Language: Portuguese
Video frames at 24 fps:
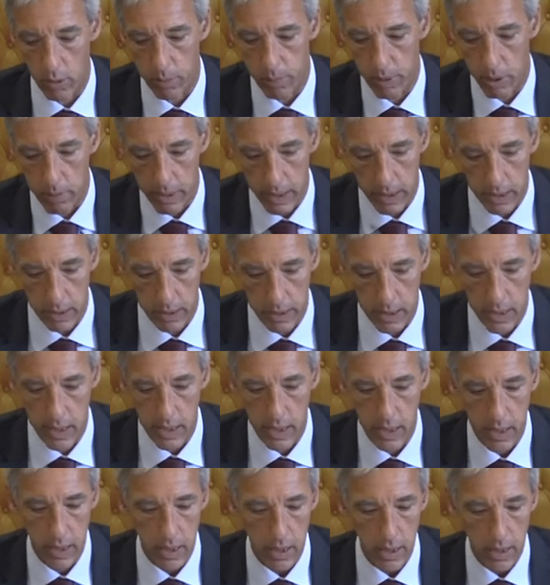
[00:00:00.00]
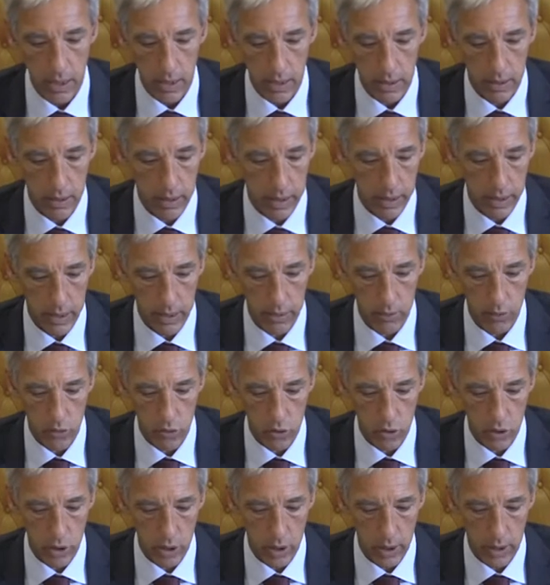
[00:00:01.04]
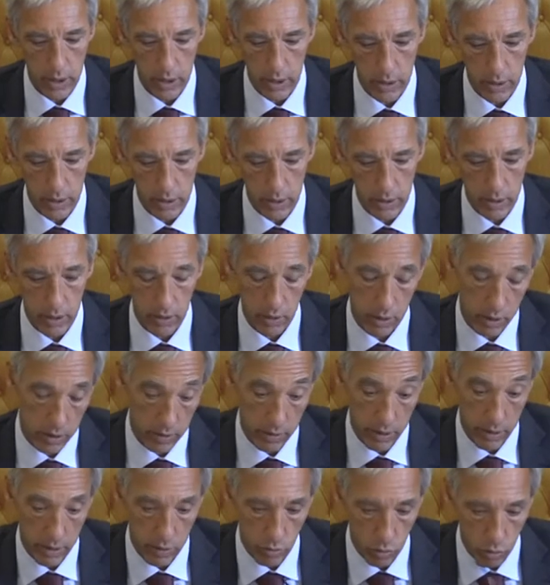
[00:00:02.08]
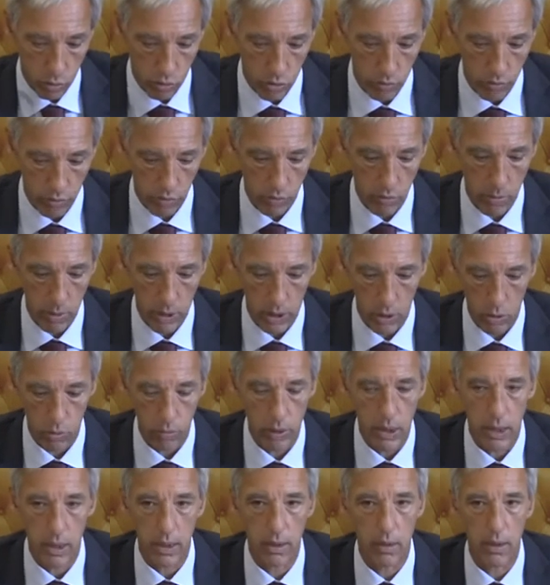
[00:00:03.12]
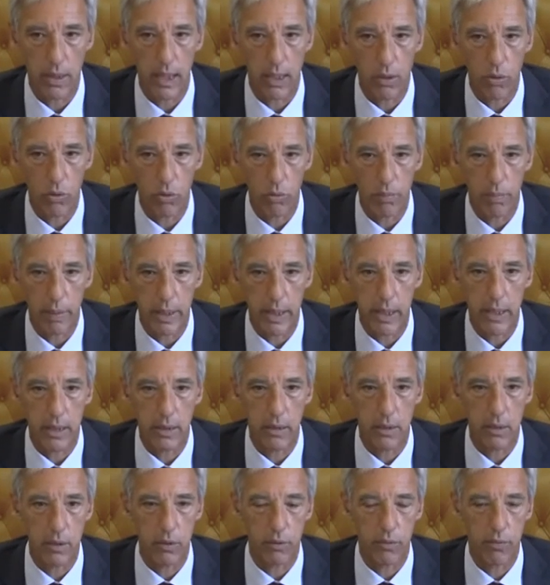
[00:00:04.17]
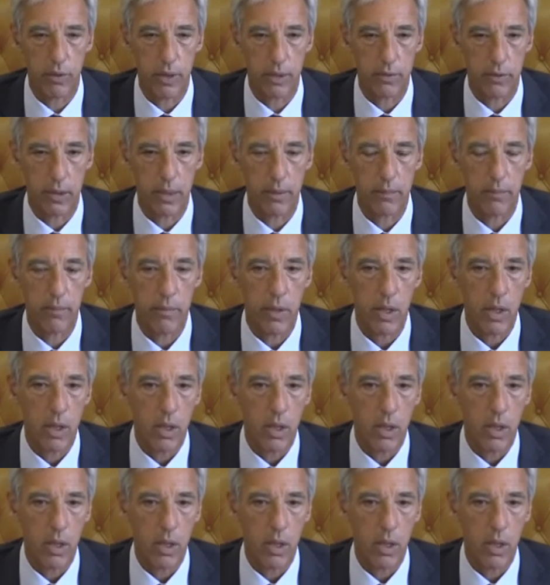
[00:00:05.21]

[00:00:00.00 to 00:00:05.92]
a primeira linha das, eh, do desenvolvimento de uma identidade europeia de defesa.